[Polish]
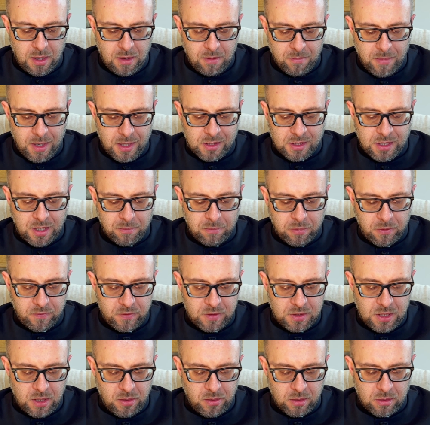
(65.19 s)
Matka
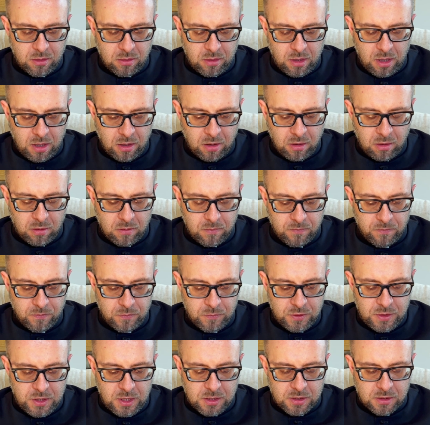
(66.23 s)
powiedziała do niego:
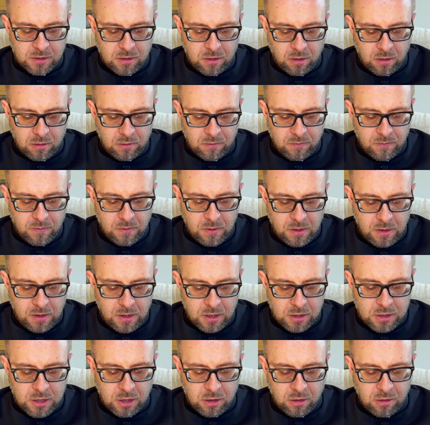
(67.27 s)
Dziecko,
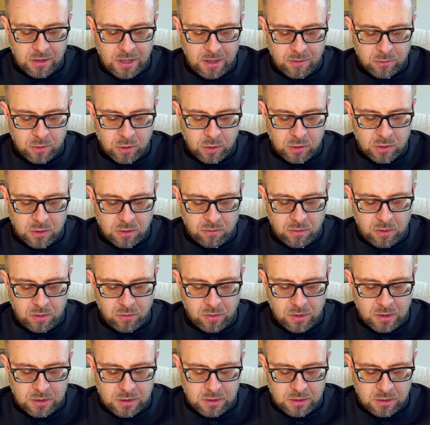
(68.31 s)
dlaczego nam to
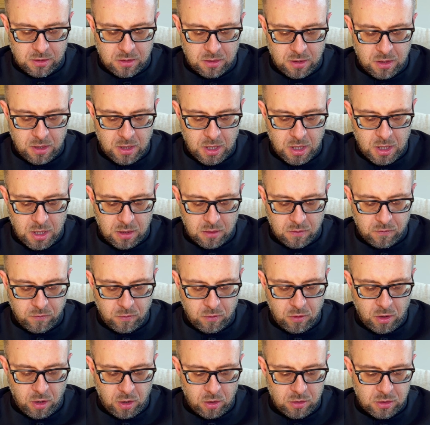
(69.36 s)
zrobiłeś?
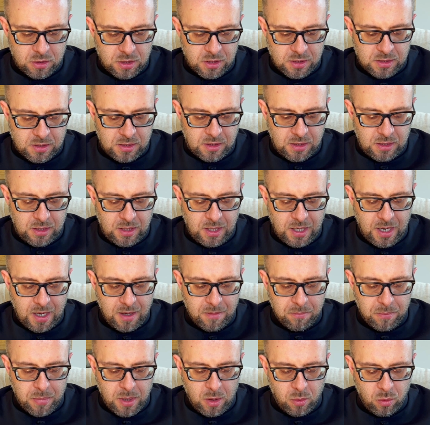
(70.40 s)
Twój ojciec i ja,
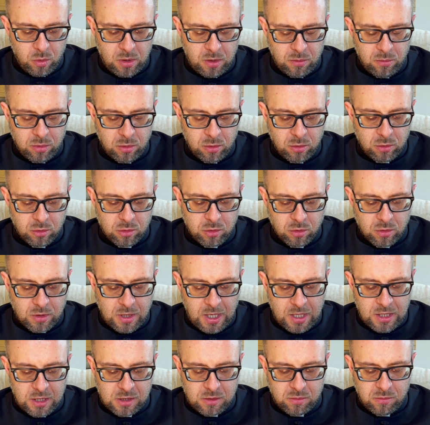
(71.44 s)
pełni bólu,
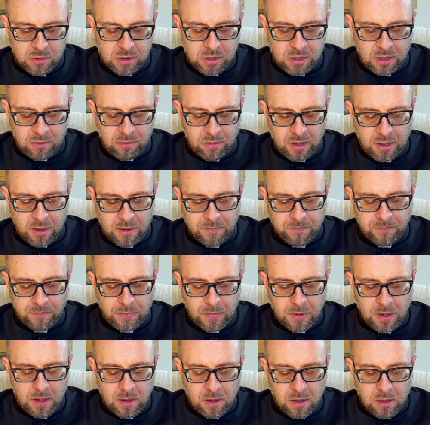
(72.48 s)
szukaliśmy ciebie.
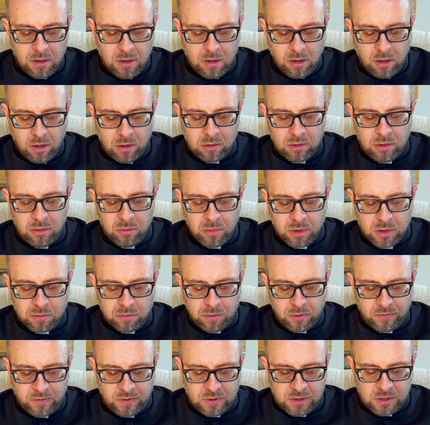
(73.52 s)
On im
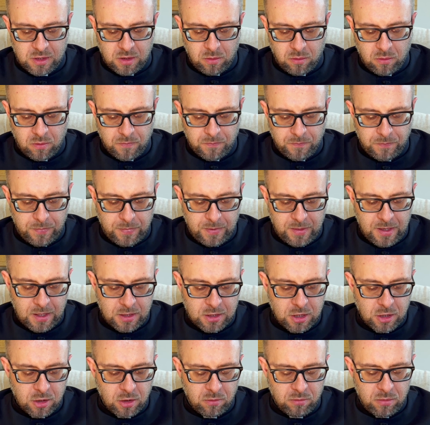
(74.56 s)
odpowiedział:
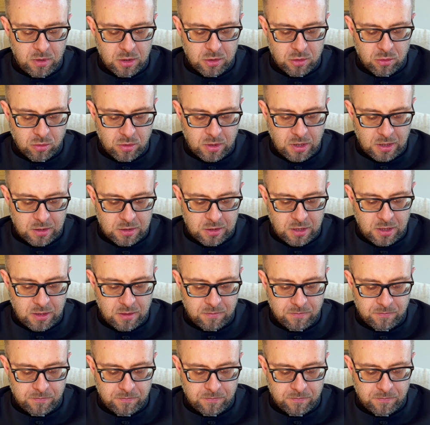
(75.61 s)
Dlaczego mnie szukacie?